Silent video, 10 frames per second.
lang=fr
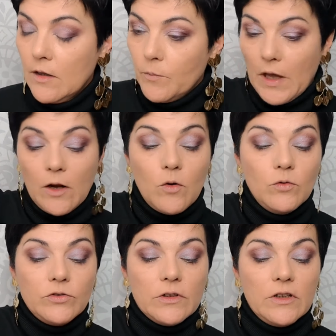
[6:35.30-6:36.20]
Par
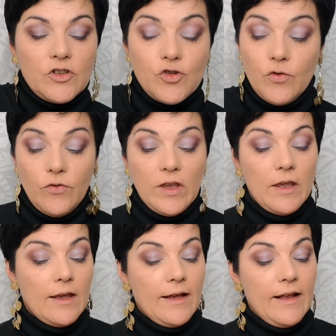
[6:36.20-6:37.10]
contre, je
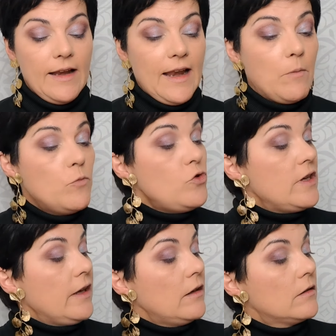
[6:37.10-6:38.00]
vais la mouiller